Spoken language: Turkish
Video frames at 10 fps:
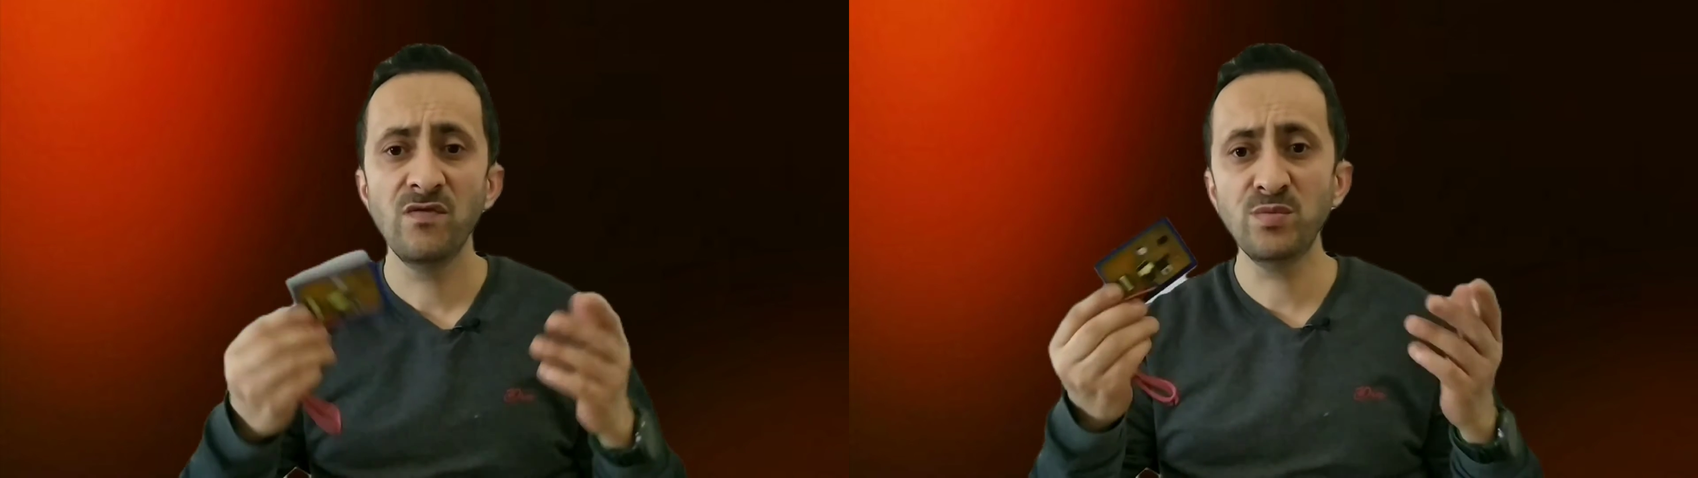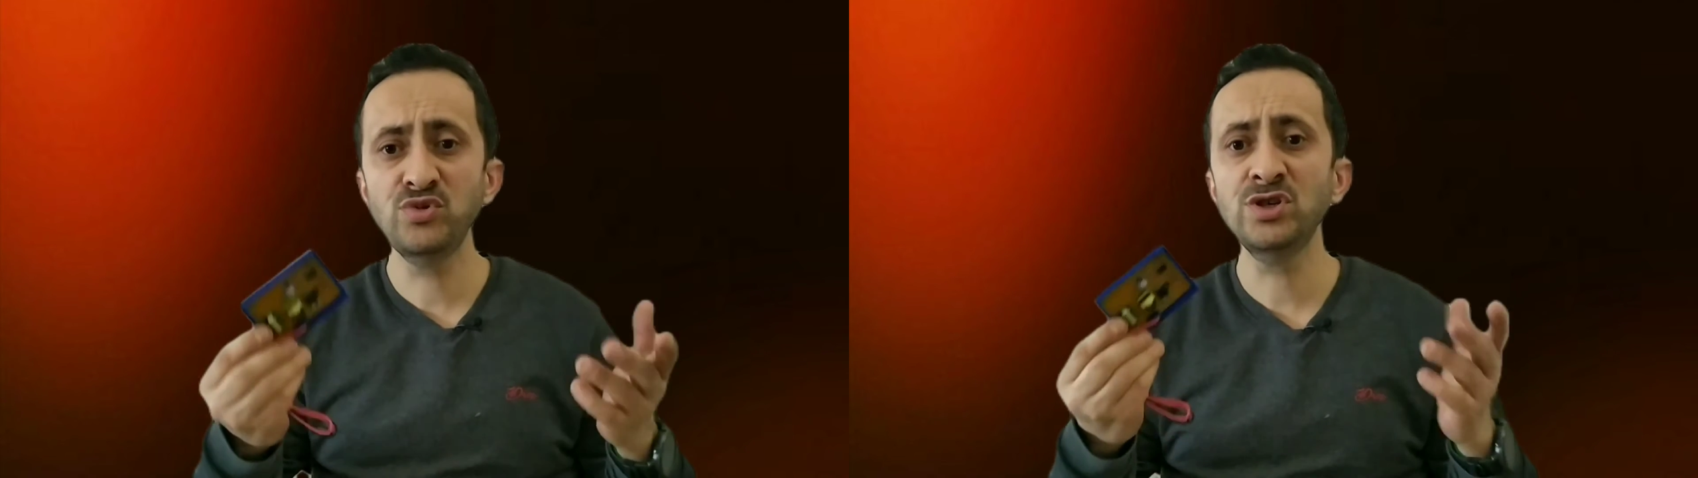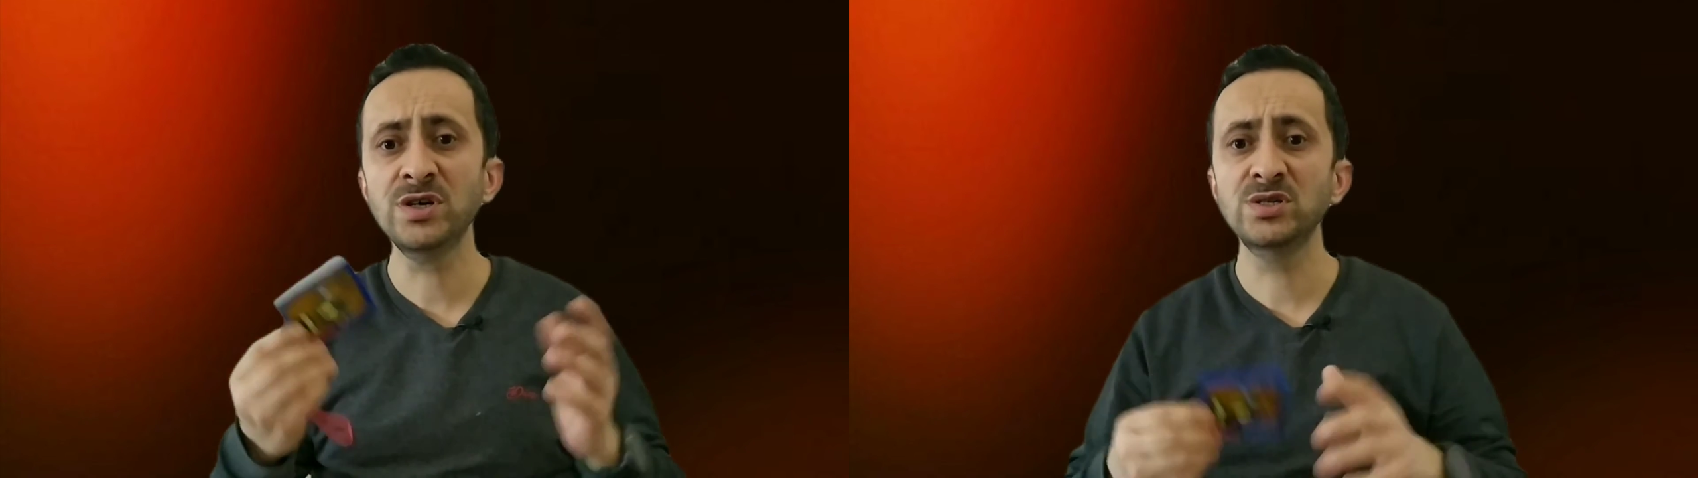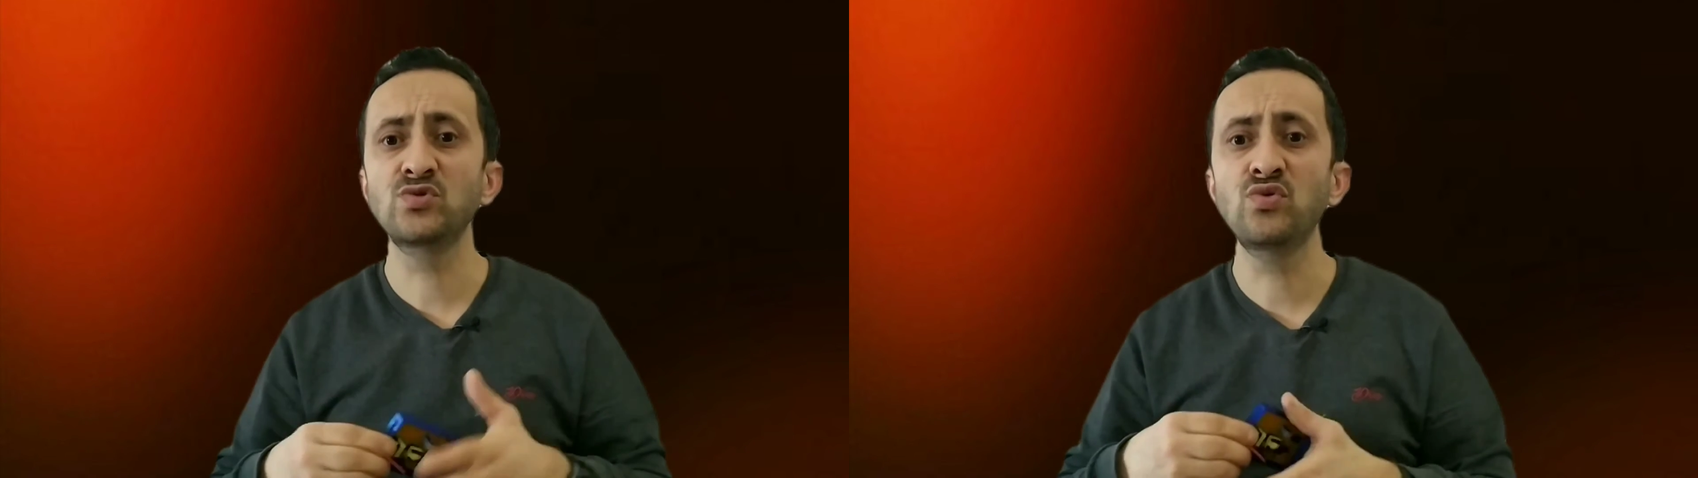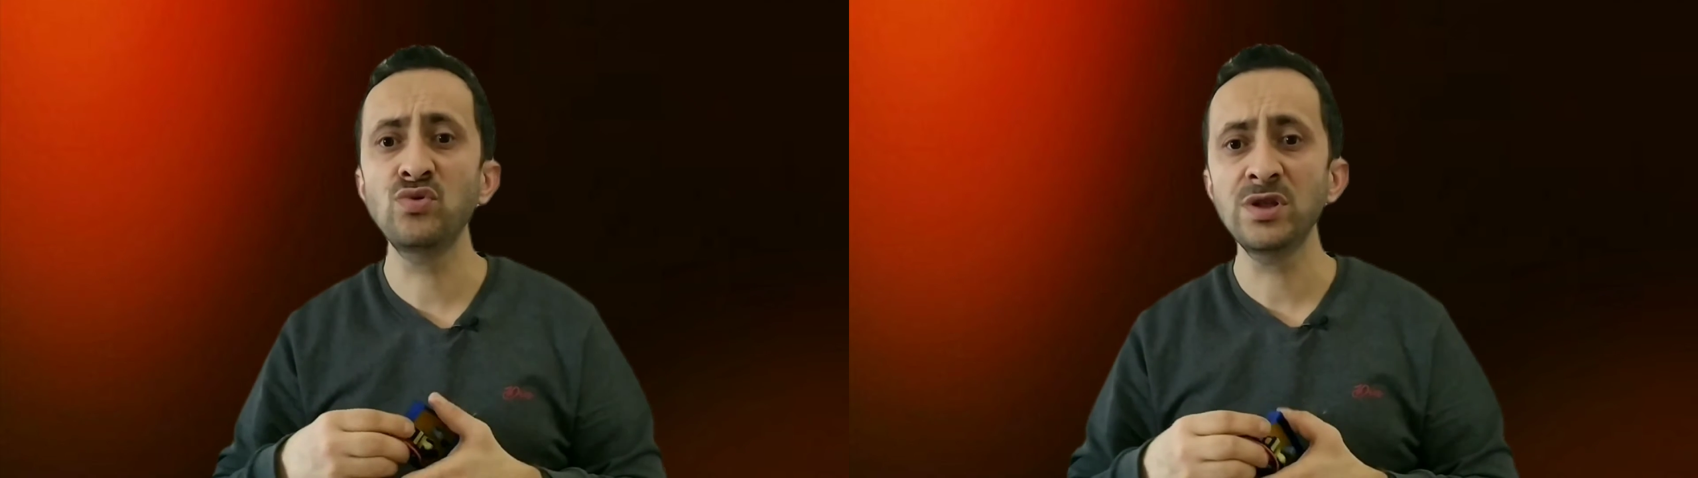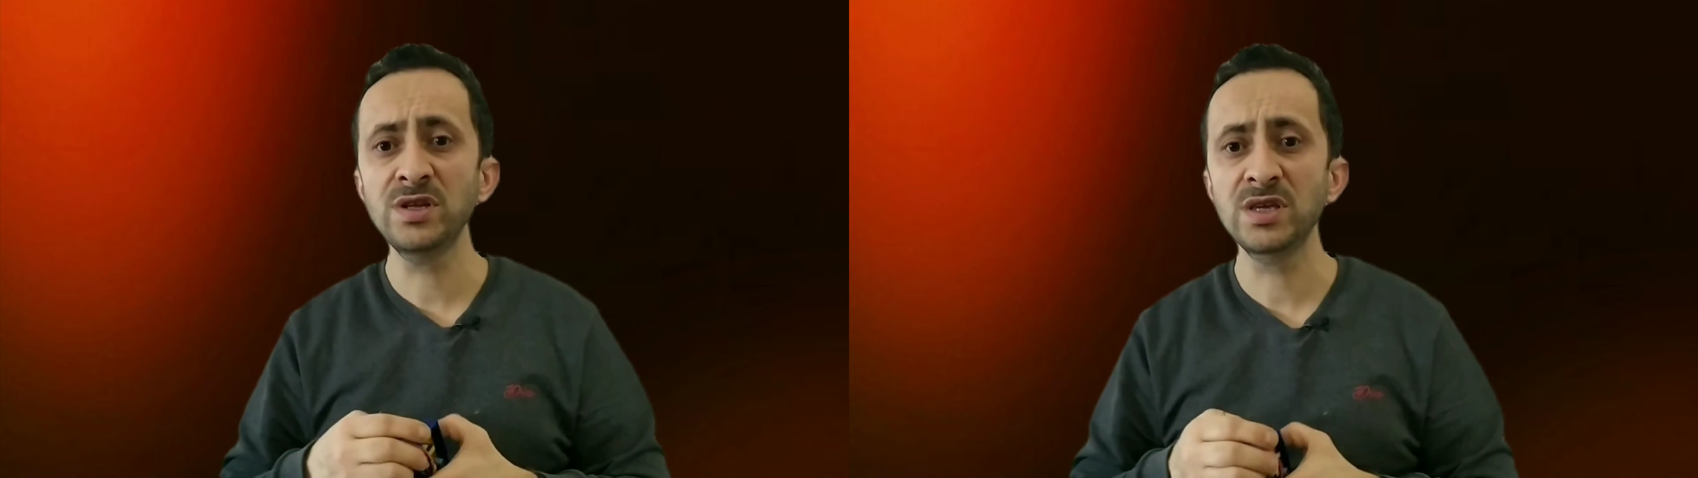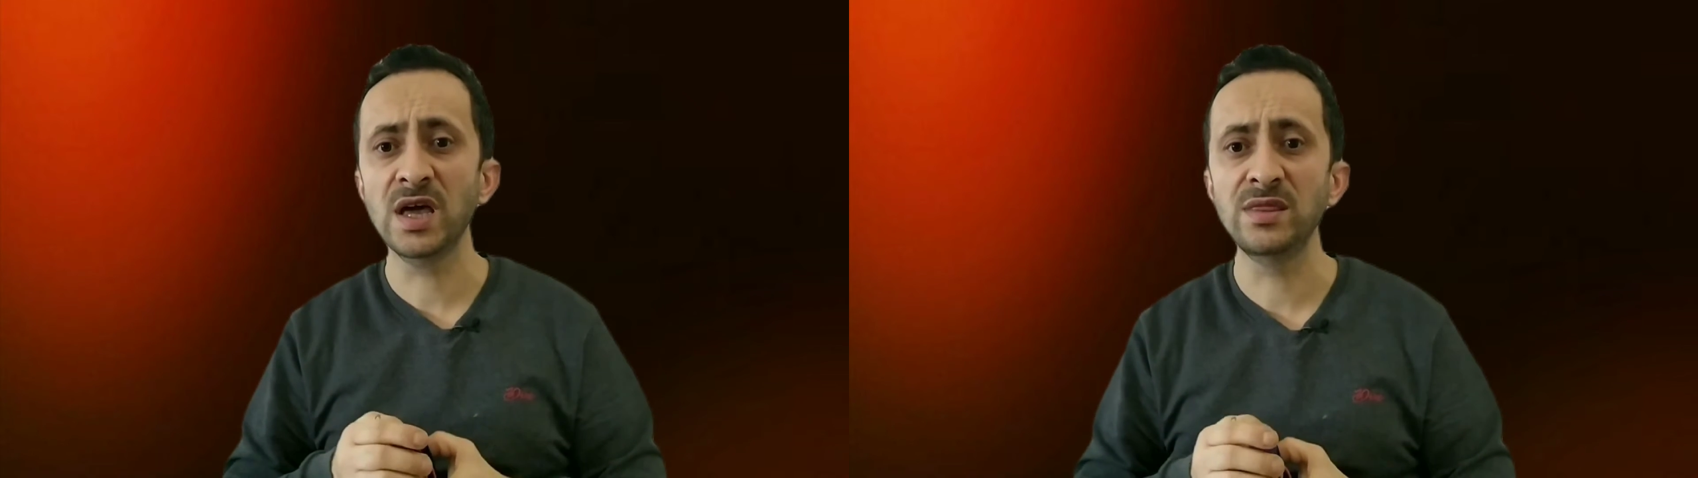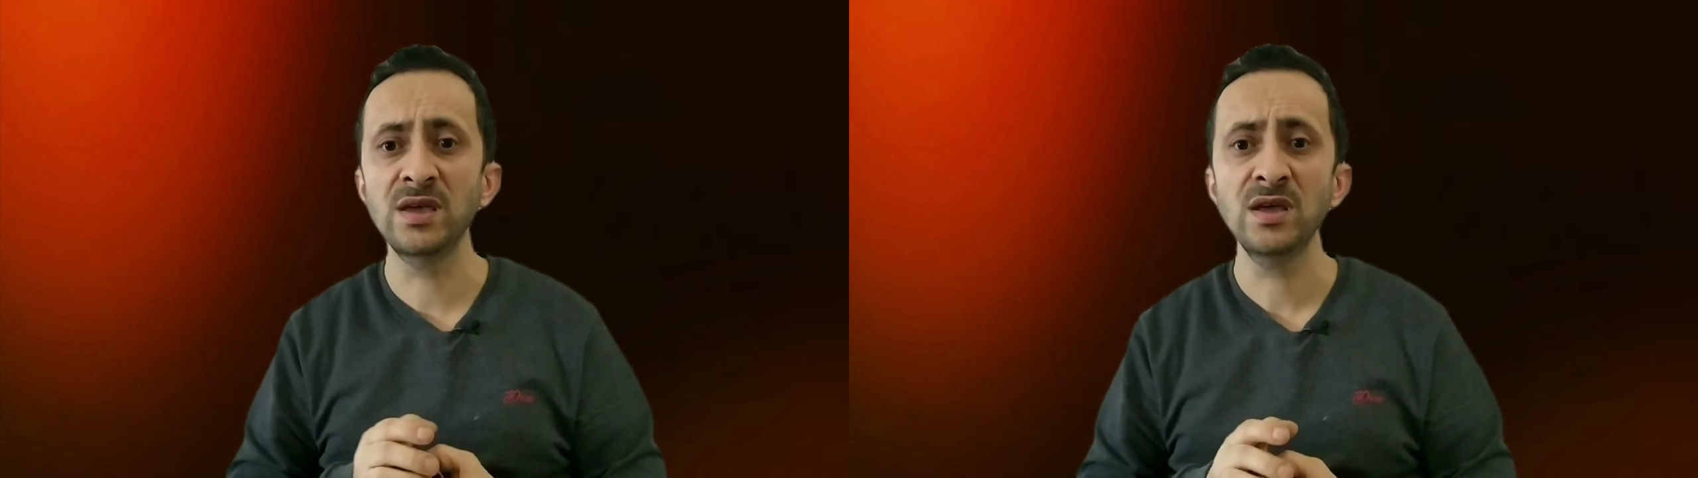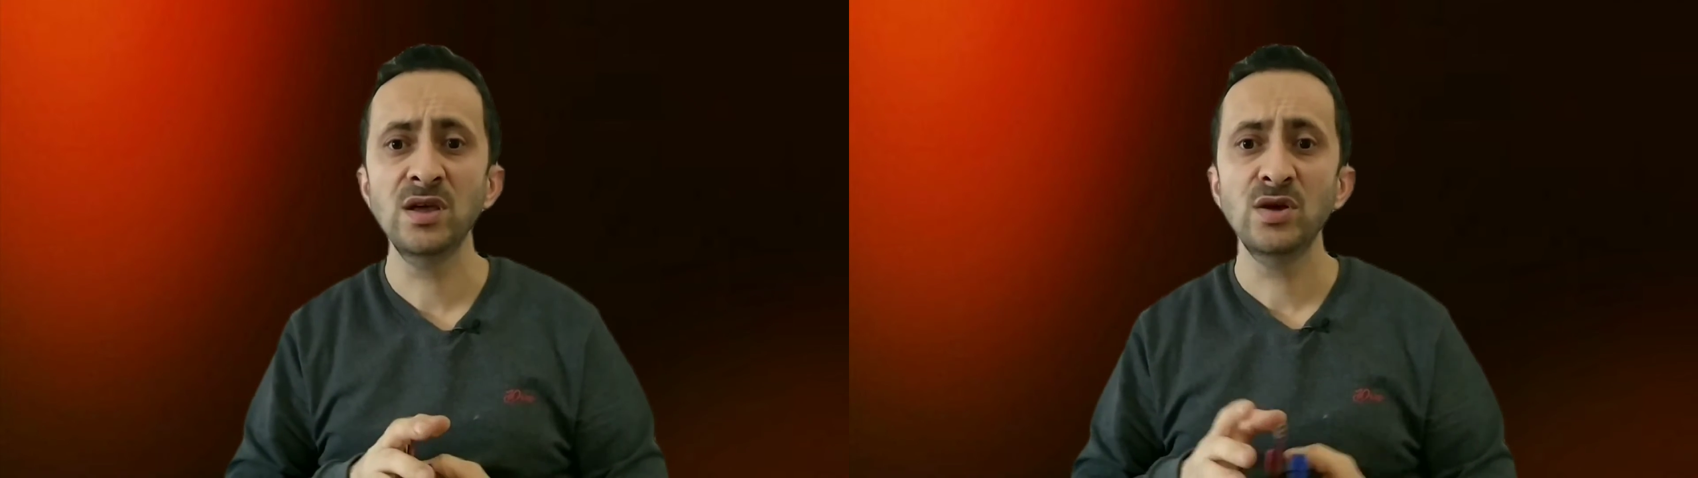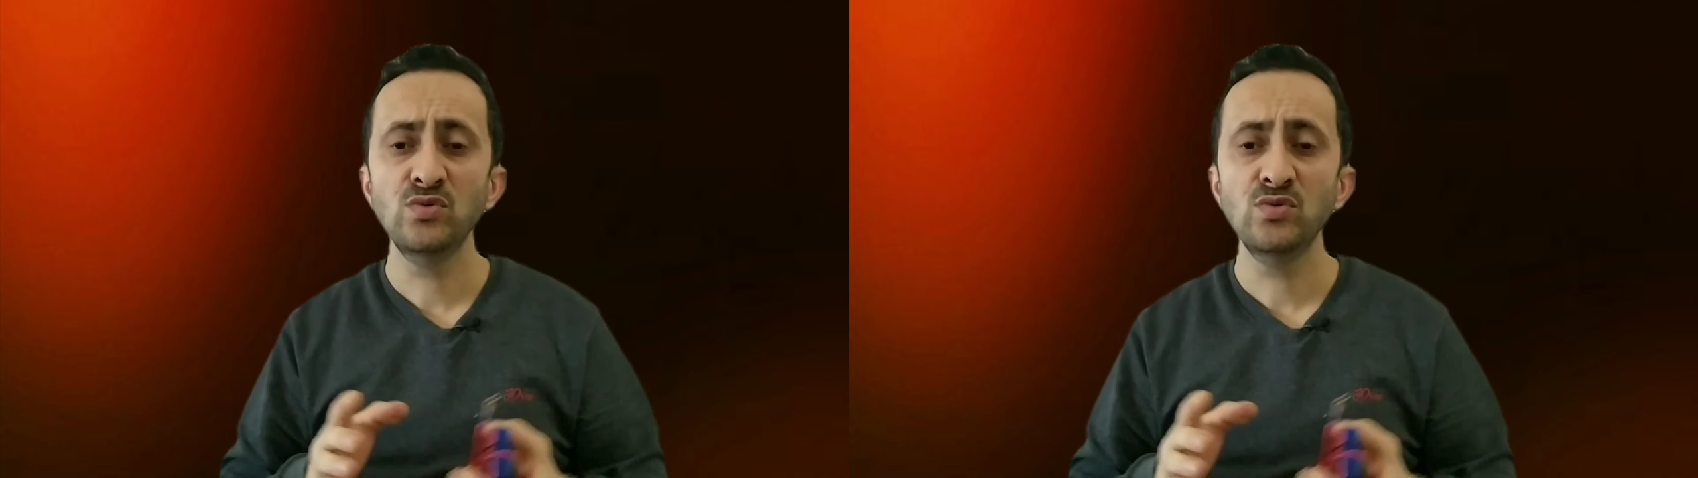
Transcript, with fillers: Ve bu cihazı kullanırken de